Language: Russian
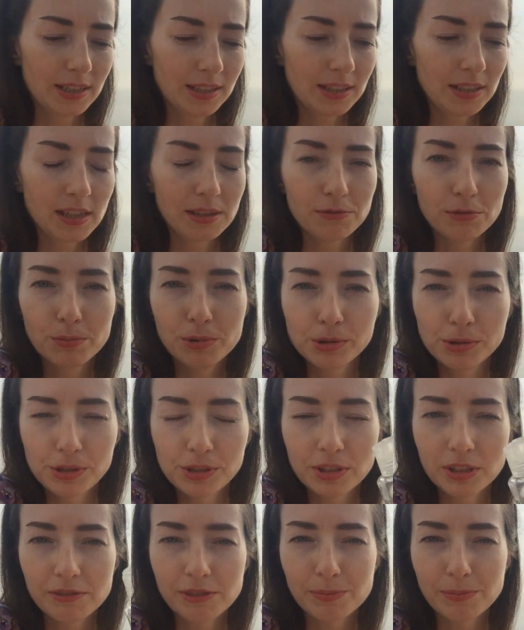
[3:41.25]
Я его
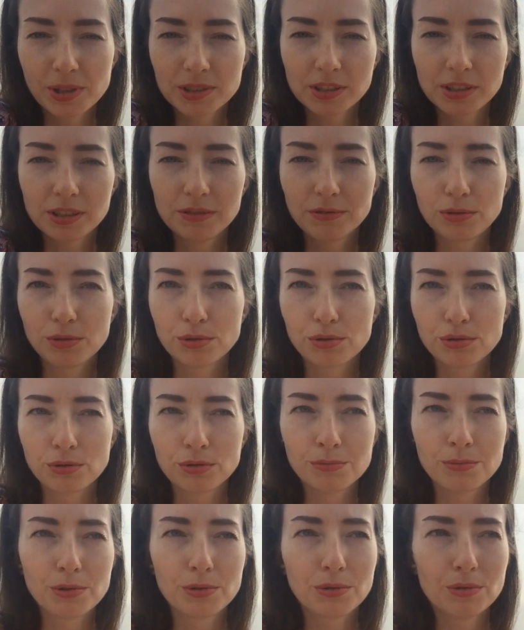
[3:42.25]
бросила в спортивную
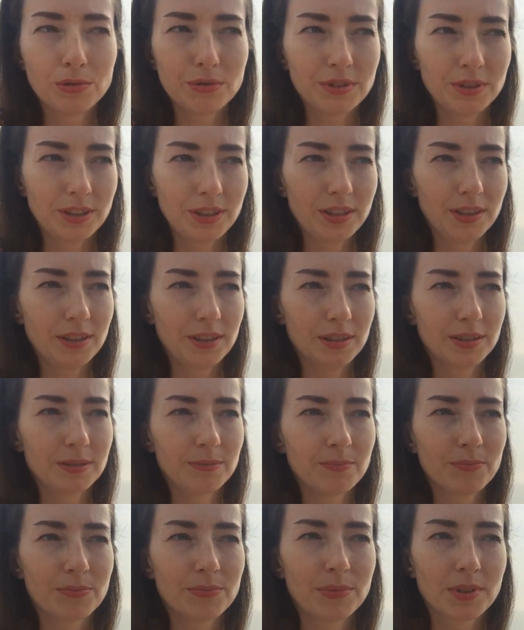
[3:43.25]
сумку,
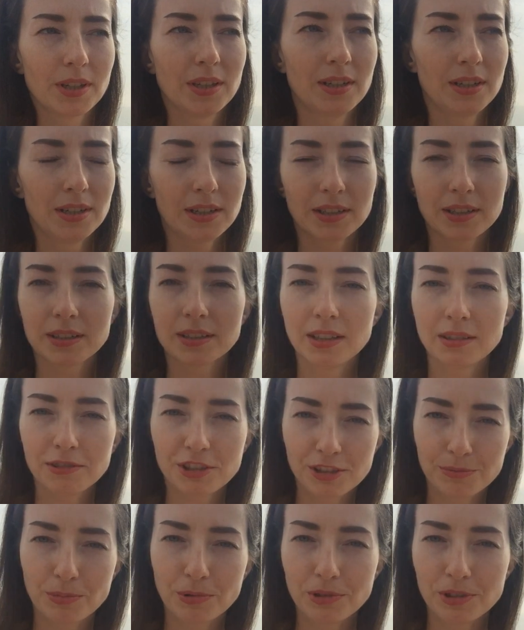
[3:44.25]
и когда
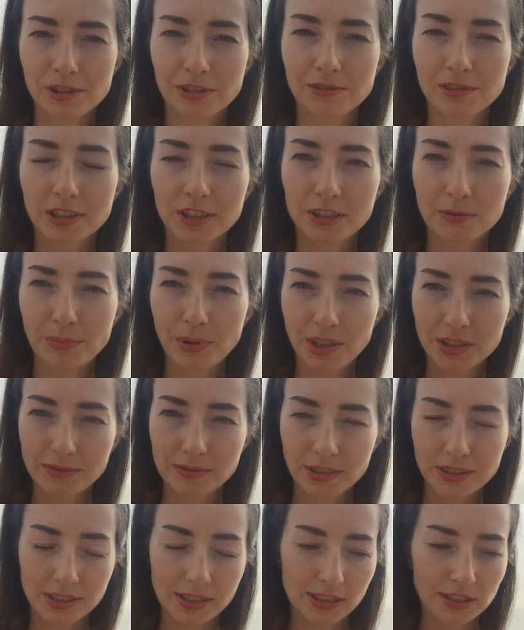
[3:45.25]
воспользовалась
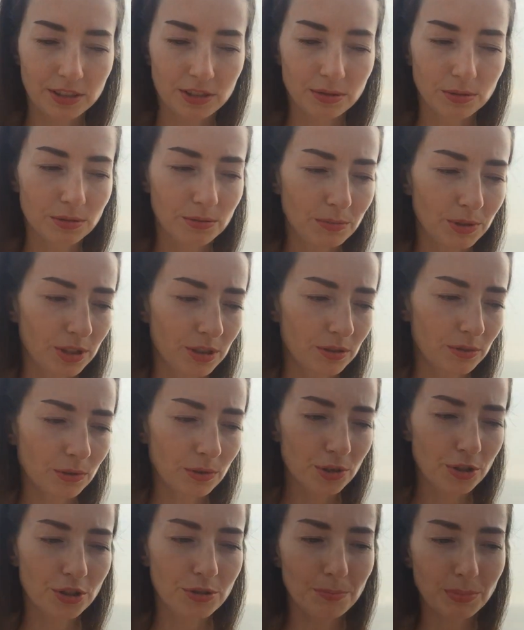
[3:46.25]
первый раз, он мне
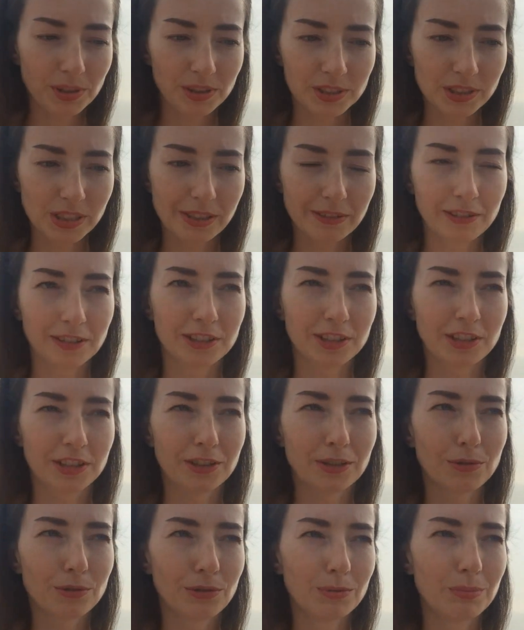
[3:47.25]
очень понравился.
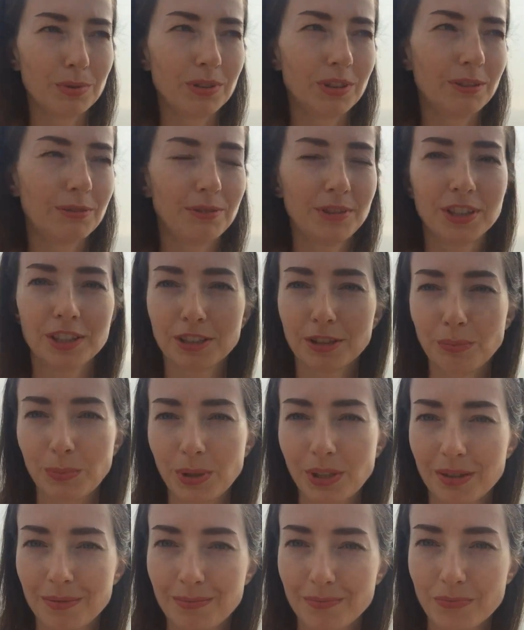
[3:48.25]
Такой был эффект
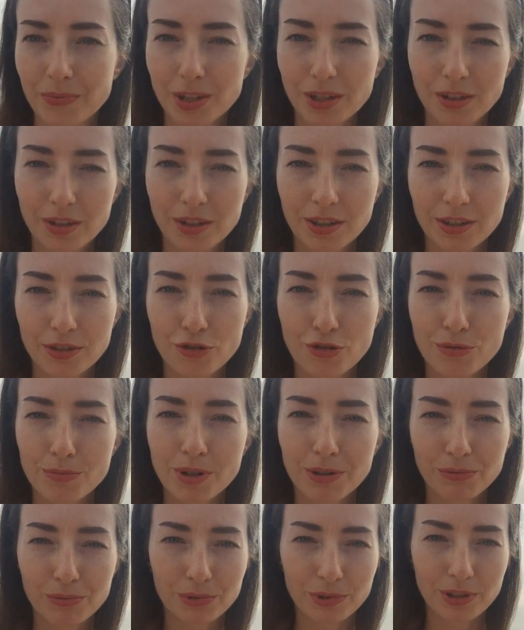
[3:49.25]
прям
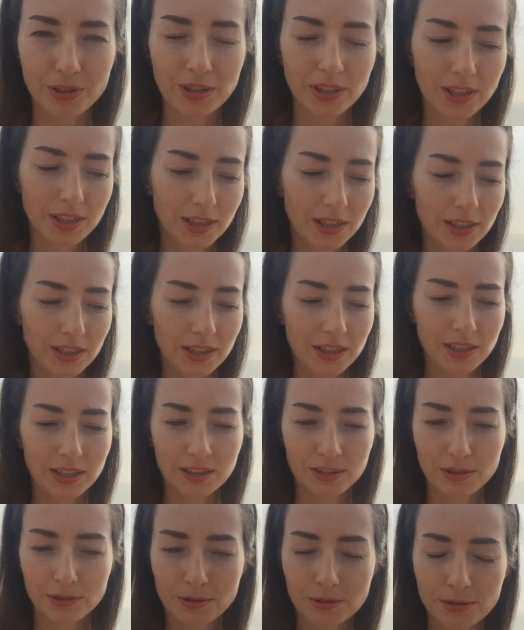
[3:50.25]
чумовой.
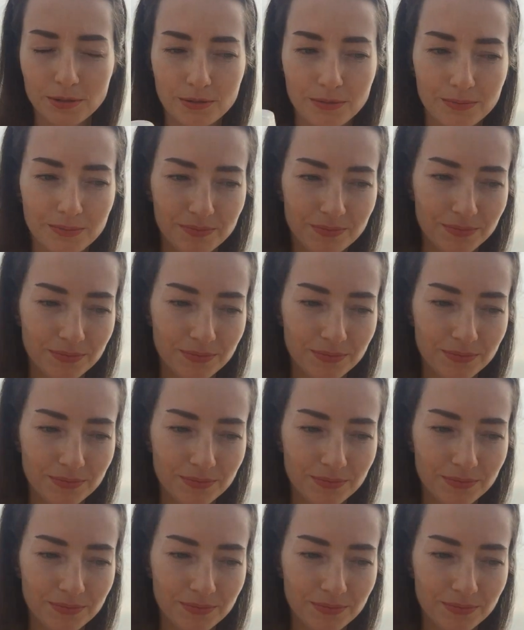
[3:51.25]
Но